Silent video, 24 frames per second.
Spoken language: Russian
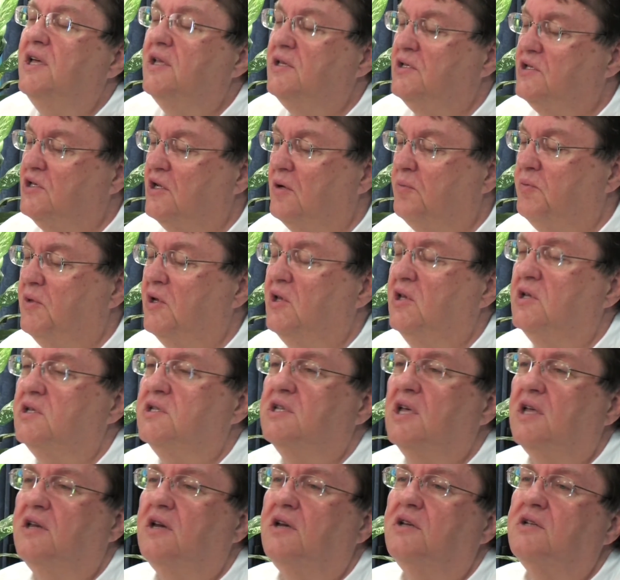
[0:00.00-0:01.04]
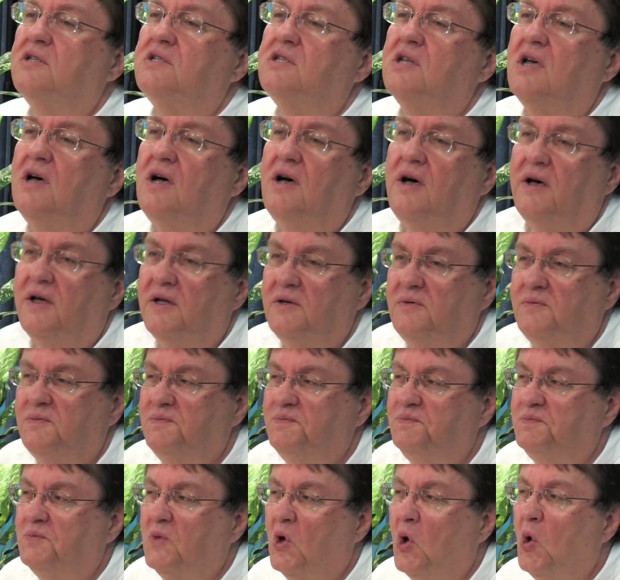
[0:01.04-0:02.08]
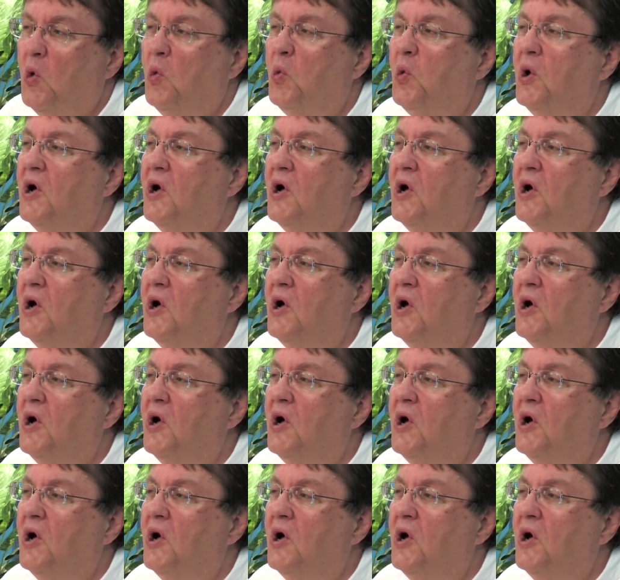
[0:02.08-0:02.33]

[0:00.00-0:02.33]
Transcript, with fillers: если некому мне объяснить?»